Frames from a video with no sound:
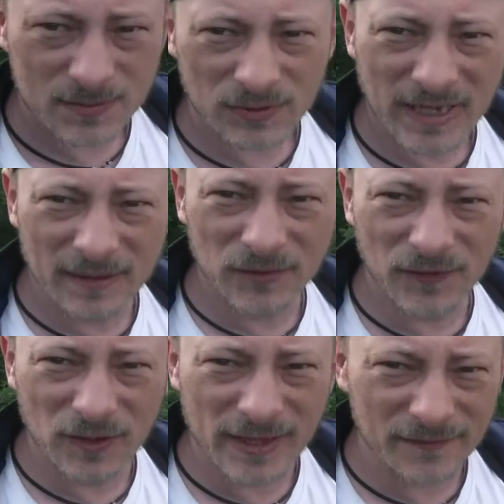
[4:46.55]
Sprzątałem to
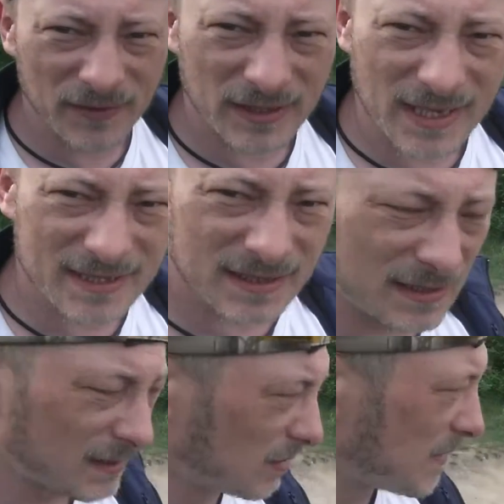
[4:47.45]
wiele, wiele
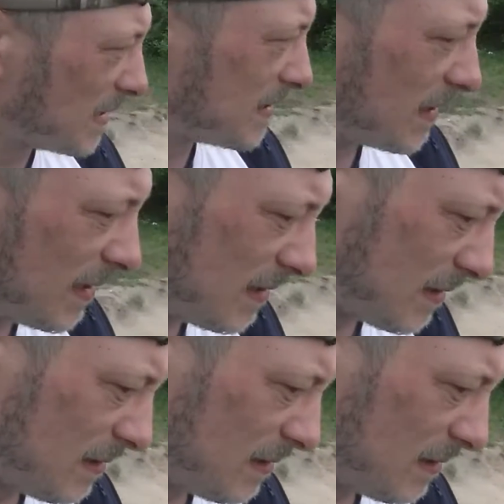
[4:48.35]
razy, to miejsce.